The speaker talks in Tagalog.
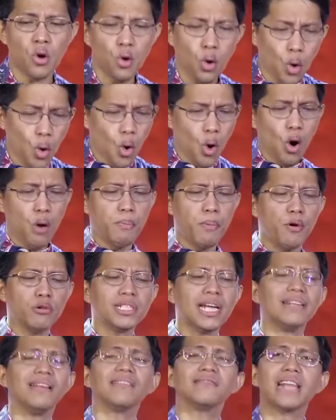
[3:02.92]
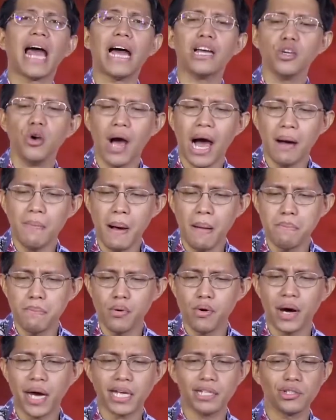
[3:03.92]
kung uupo na lang tayo habang
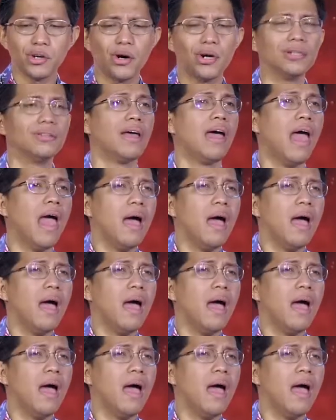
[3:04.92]
buhay doon.